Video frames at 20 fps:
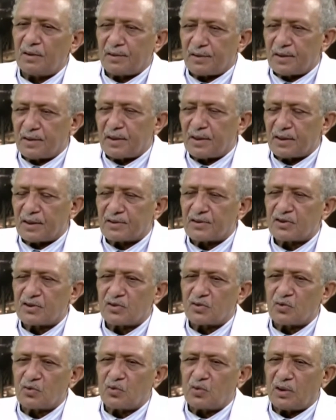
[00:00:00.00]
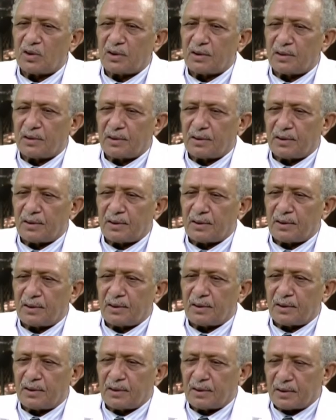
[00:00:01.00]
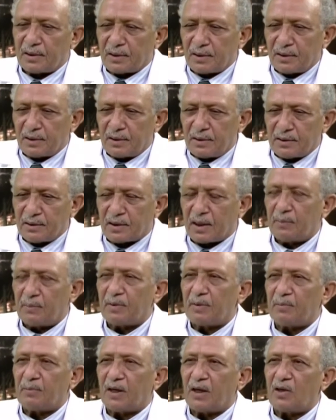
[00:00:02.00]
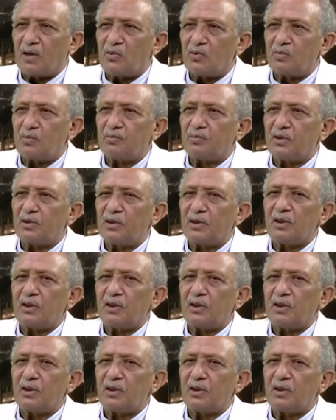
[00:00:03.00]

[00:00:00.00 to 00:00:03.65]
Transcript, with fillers: ريلاكس واتعامل معاهم